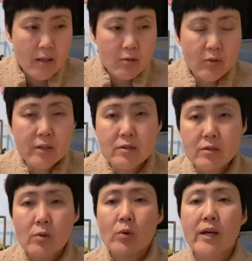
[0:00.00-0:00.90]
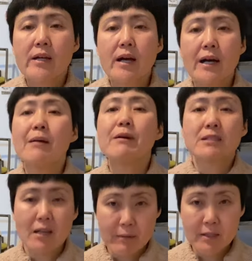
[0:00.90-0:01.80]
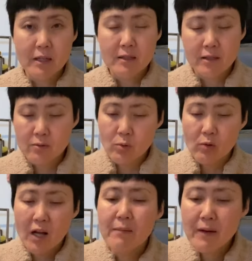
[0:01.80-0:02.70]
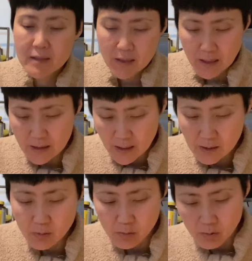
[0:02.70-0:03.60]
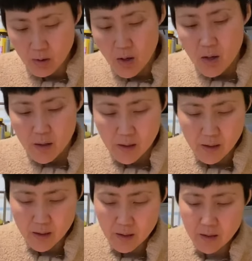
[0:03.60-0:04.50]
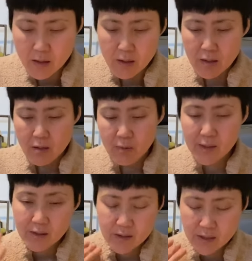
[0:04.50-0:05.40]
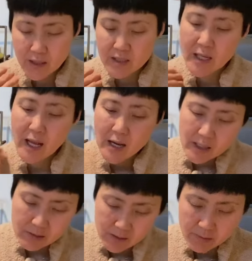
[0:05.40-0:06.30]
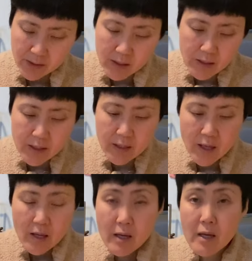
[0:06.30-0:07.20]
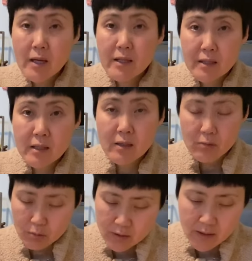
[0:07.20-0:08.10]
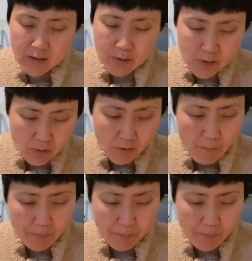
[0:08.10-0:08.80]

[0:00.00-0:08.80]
とりあえず保険がカバーされましたじゃあそのカバーされた後の、えー、私が支払わなくてはいけない、え金額をお伝えしましょう、